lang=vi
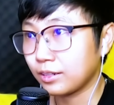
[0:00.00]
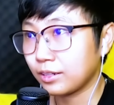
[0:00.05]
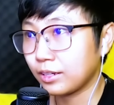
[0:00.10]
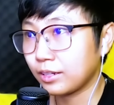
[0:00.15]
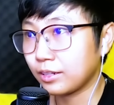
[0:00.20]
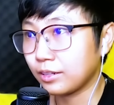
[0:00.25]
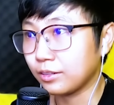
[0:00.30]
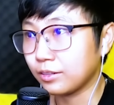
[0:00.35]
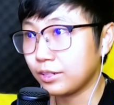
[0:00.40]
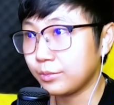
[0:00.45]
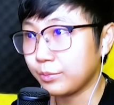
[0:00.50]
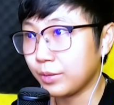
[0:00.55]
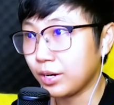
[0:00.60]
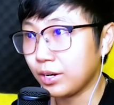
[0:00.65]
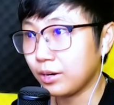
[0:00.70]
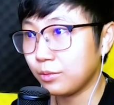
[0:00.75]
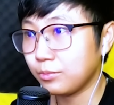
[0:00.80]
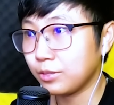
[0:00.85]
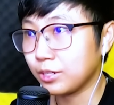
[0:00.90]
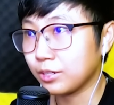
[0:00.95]
cái cửa này
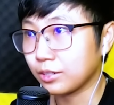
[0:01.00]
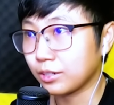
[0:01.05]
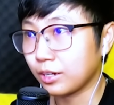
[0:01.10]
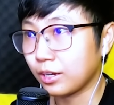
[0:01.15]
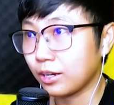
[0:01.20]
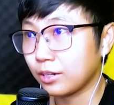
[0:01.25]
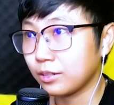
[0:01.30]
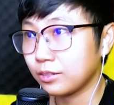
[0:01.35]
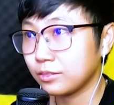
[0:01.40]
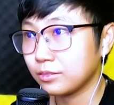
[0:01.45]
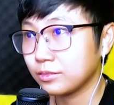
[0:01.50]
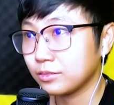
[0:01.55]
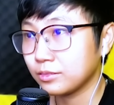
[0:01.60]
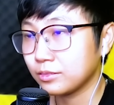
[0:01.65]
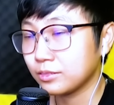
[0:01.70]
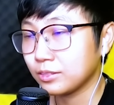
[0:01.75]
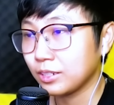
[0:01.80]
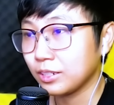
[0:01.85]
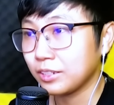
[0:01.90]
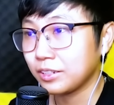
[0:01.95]
mở không được hả
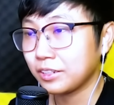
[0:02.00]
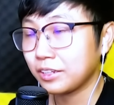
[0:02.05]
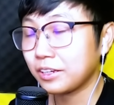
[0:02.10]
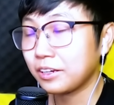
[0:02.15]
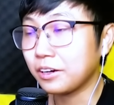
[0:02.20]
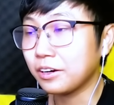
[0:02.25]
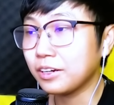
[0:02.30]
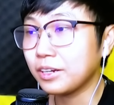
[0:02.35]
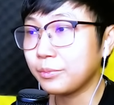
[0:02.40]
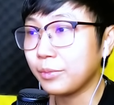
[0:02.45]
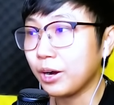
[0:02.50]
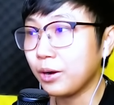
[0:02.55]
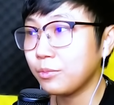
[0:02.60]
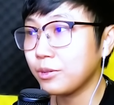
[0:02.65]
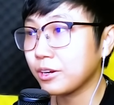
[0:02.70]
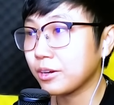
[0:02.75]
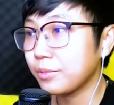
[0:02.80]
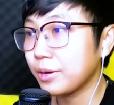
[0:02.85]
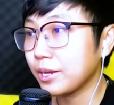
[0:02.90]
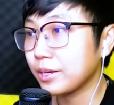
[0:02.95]
Cái cửa này mở không
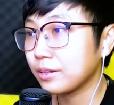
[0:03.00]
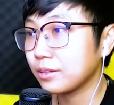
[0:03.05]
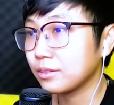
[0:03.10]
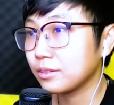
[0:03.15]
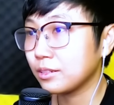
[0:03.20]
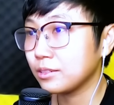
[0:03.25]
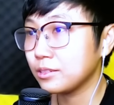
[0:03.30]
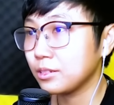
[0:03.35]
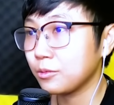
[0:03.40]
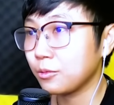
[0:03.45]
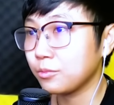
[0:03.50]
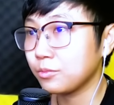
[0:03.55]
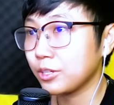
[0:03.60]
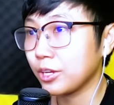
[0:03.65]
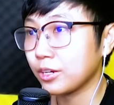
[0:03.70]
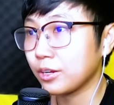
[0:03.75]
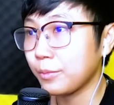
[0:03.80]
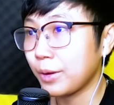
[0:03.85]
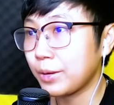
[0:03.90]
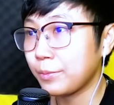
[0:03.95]
được các bạn Nên xíu cũng
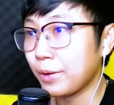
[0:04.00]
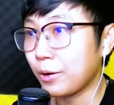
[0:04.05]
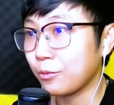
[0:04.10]
cho nó bay